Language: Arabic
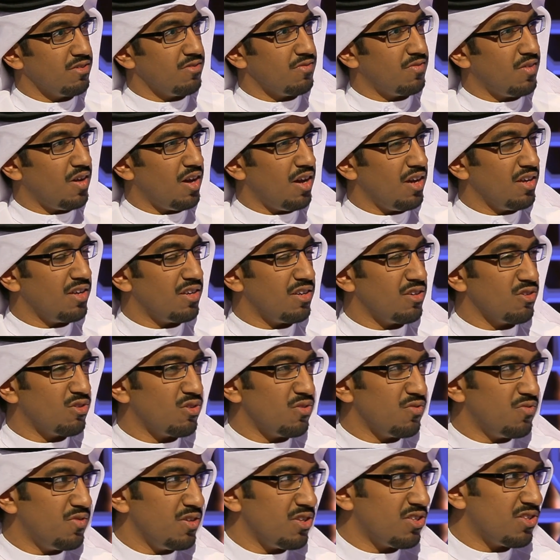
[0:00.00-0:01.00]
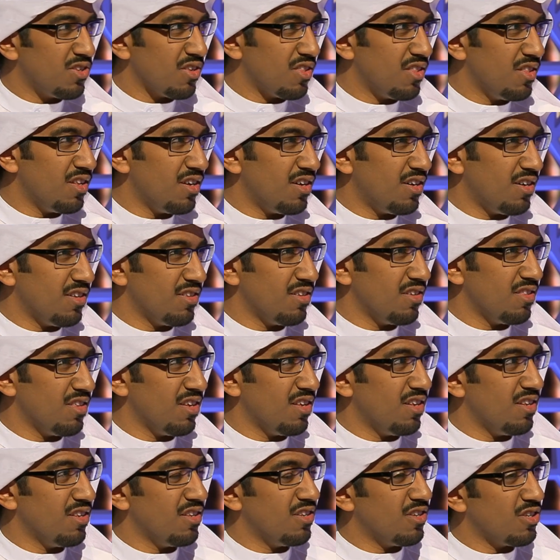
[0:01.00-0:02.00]
70% فاحيانا يكون في استثناءات
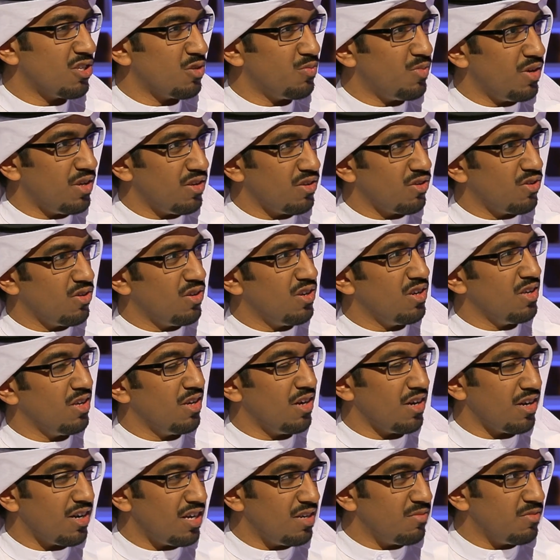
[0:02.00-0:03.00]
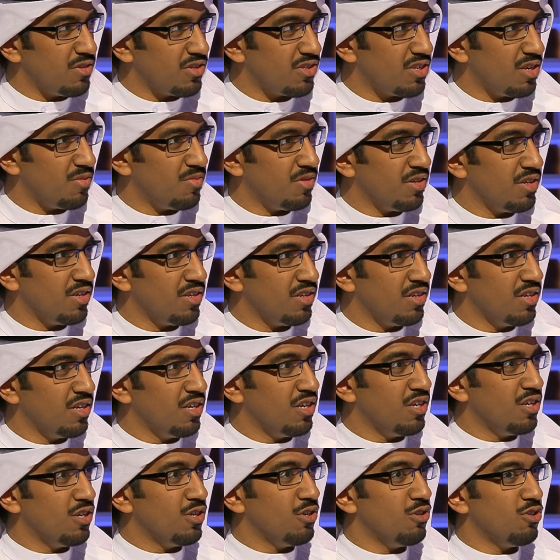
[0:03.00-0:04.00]
اذا النسبه الكليه اقل من 70
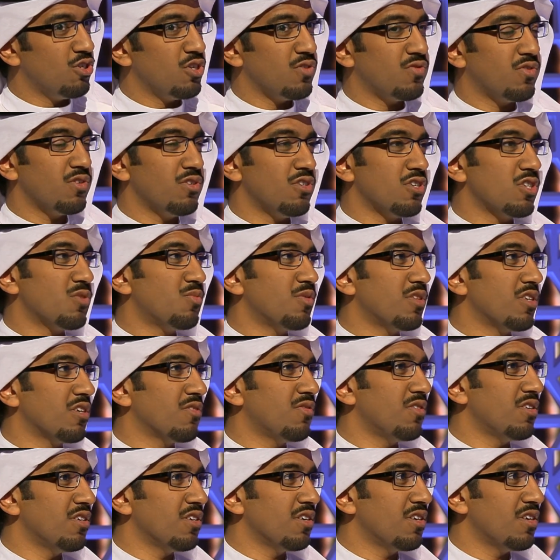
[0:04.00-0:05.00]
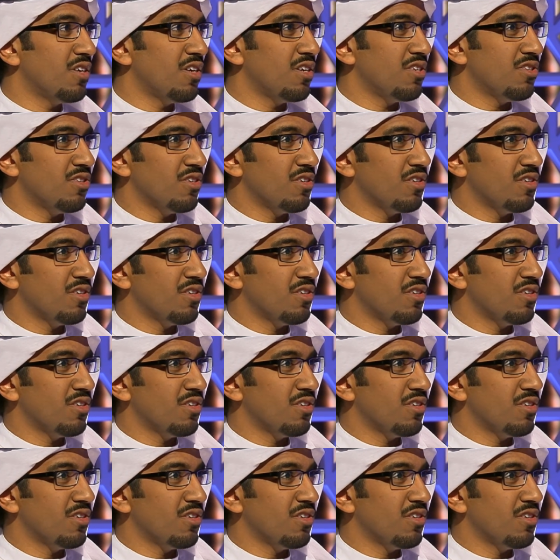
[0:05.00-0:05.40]
يشوفون نسبتك في الانجليزي